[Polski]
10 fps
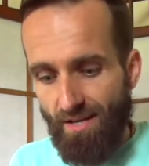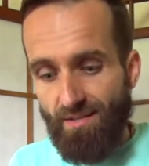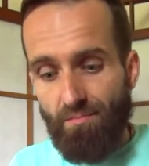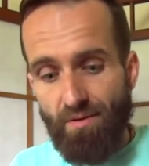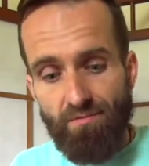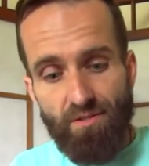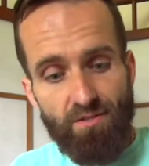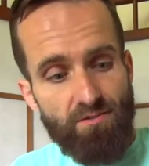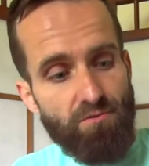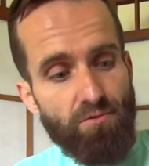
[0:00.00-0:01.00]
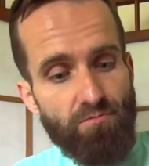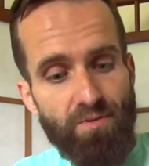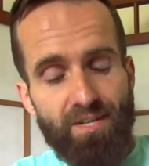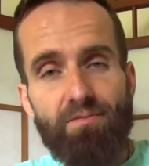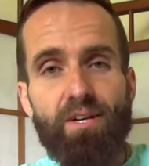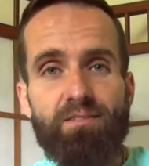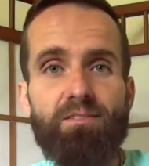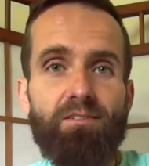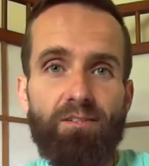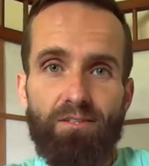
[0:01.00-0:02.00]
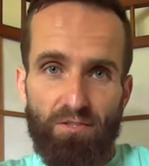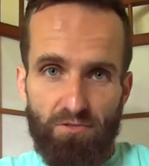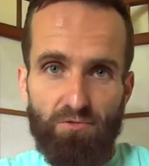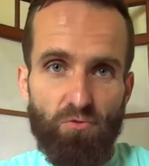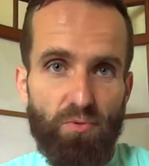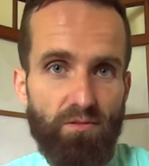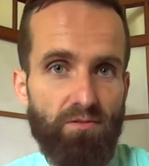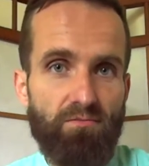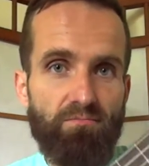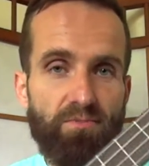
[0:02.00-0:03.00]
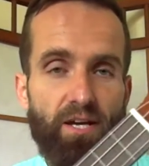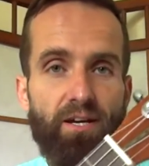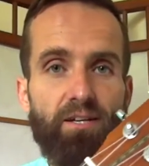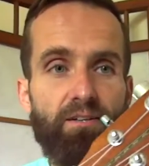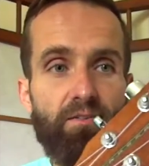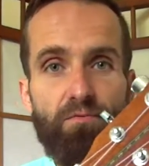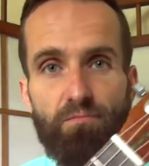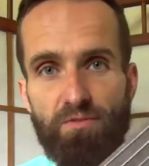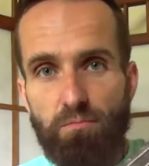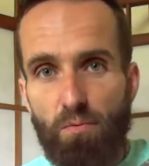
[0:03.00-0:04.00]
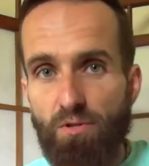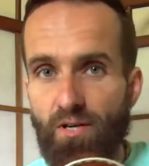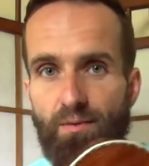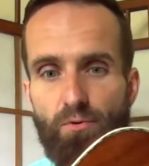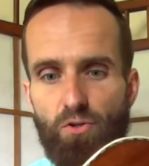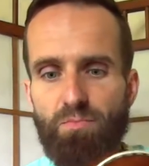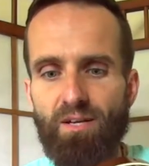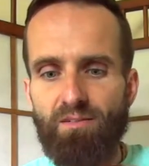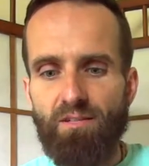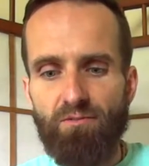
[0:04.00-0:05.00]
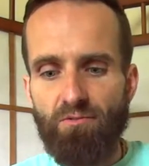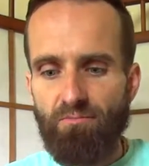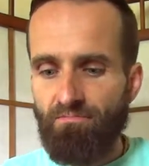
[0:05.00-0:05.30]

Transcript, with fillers: Naprawdę jest to rewelacyjny instrument. Tak jak wspominałem, rozmiar tenor.